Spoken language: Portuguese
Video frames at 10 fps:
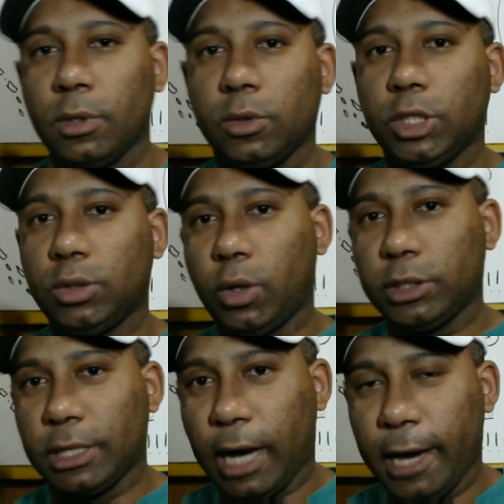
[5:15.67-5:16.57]
Cinturão
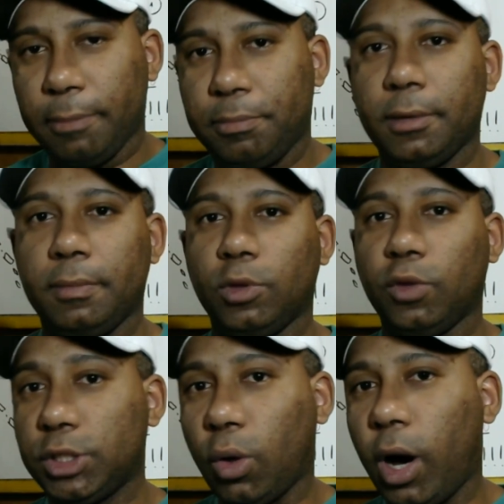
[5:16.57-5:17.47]
de Kuiper,
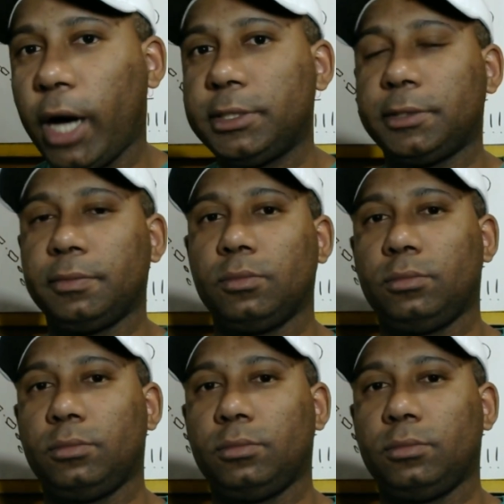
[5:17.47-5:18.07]
nuvem de Oortes.